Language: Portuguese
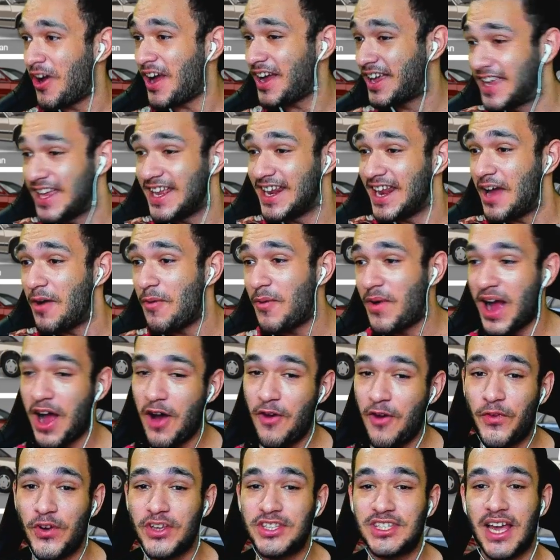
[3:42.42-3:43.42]
aqui, né? O
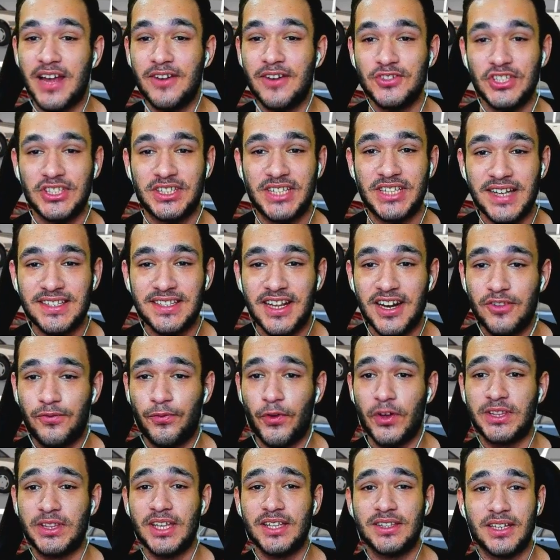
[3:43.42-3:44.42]
carro foi saindo de traseira, a gente
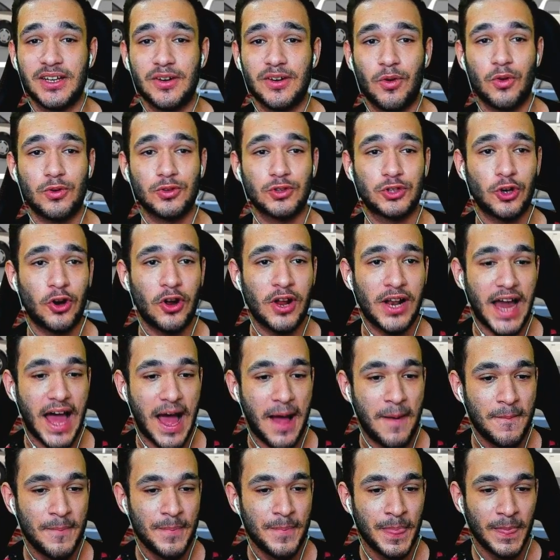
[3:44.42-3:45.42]
foi tentando
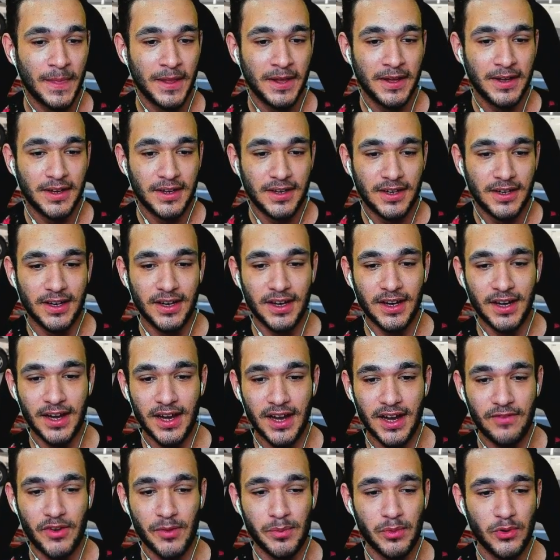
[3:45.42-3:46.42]
controlar.
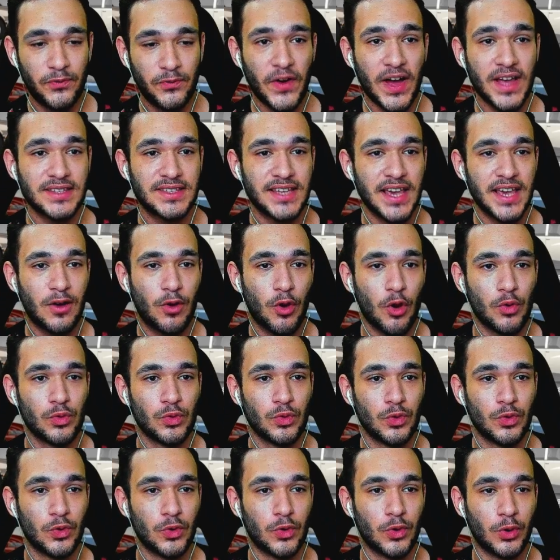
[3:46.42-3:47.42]
Uh, vamos fazer com
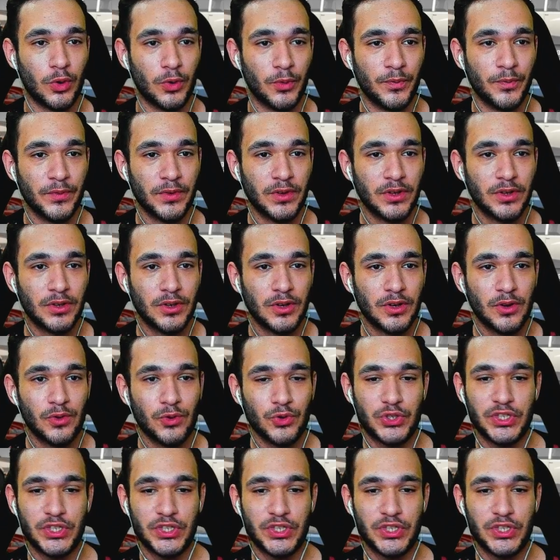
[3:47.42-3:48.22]
o, o